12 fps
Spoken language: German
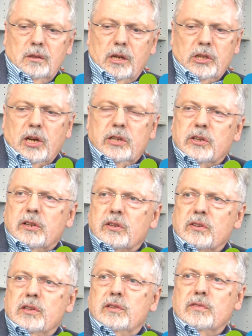Ja, ich halte
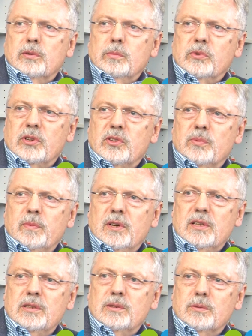das nicht für
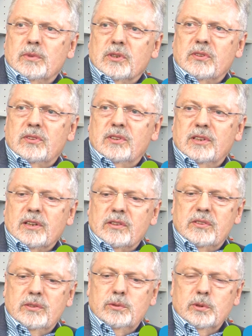umsetzbar, um das
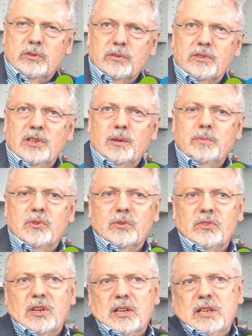ganz kurz und knapp zu
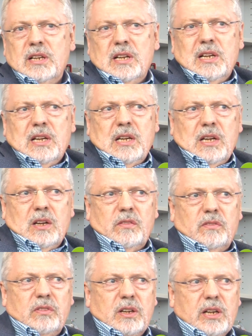sagen,
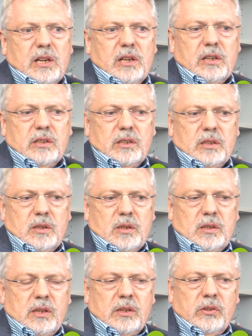weil
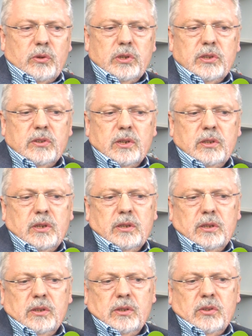äh, solche
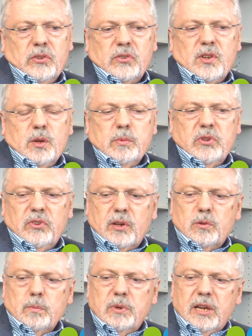Systeme sehr
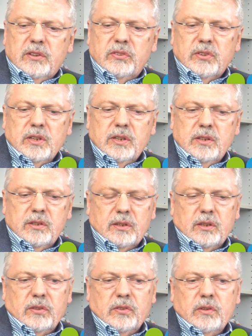komplex sind.
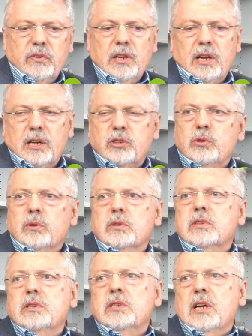Es sind viele
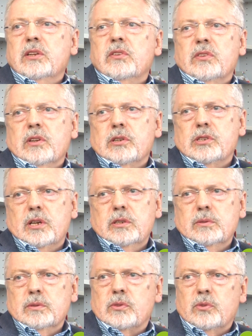Akteure an diesen
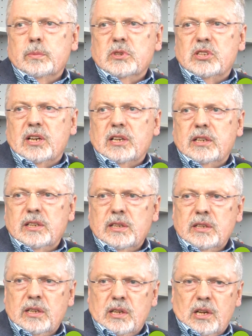Entscheidungen zu beteiligen.